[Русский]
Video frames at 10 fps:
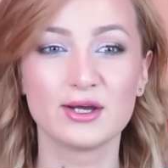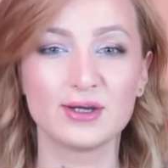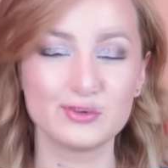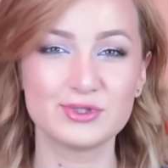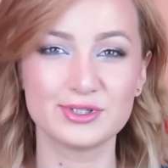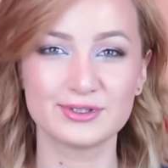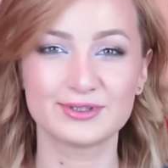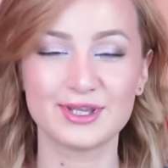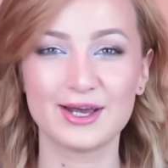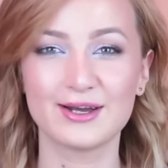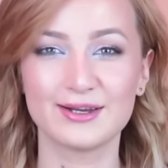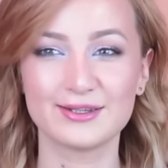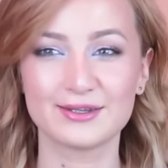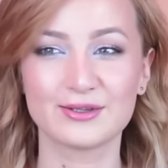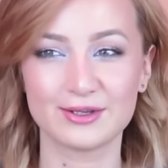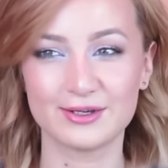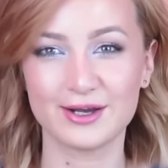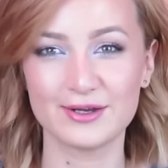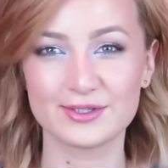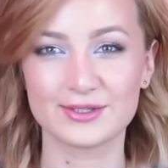Люди на это
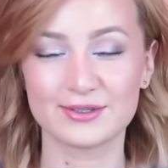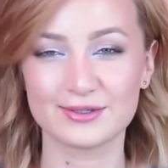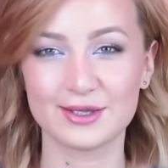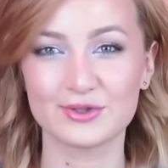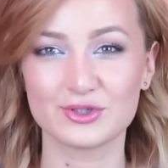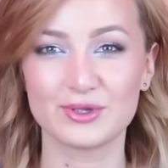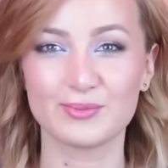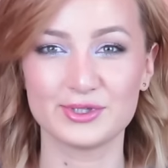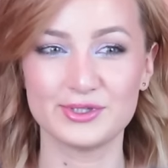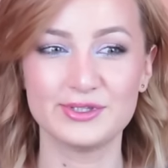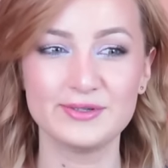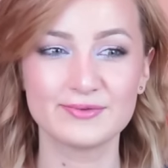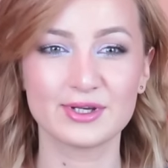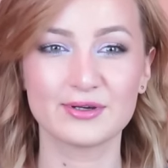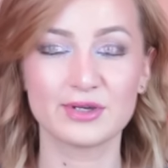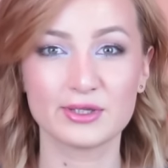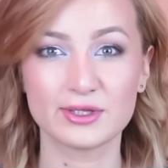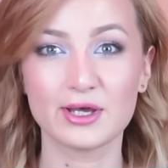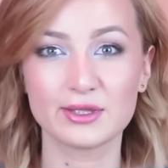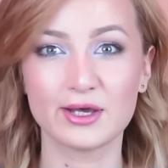откликаются достаточно позитивно,
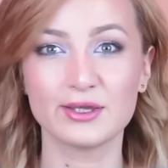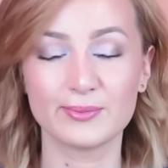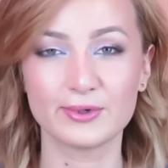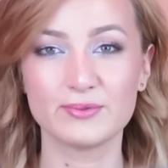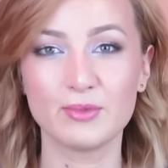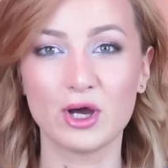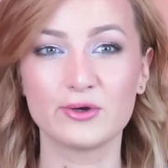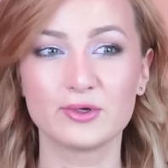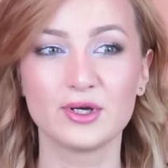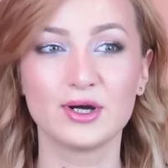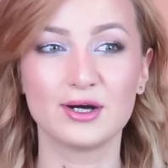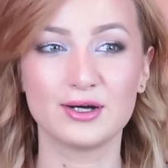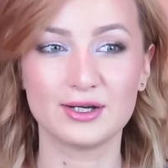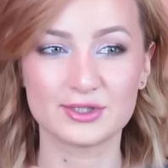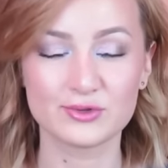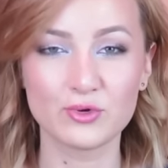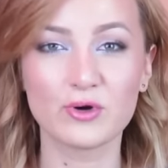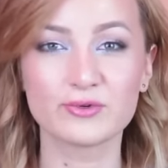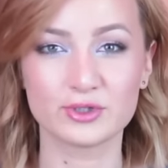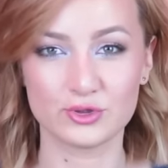говорят, да-да, я понимаю, а,
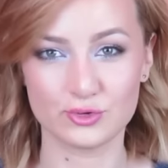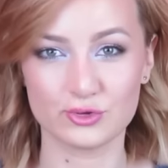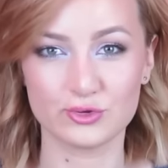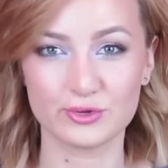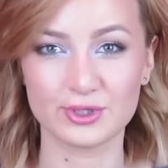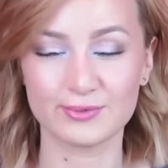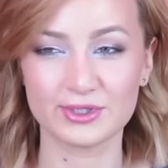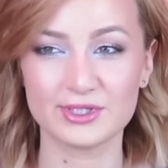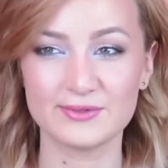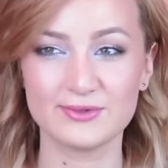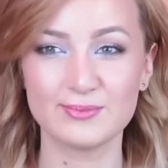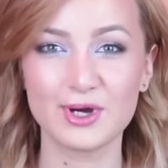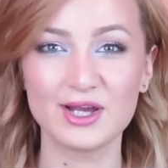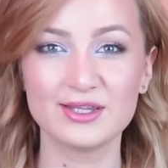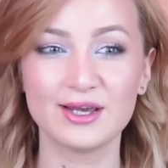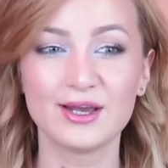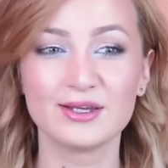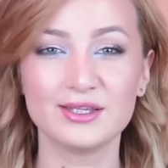основы, на что стоит обратить внимание,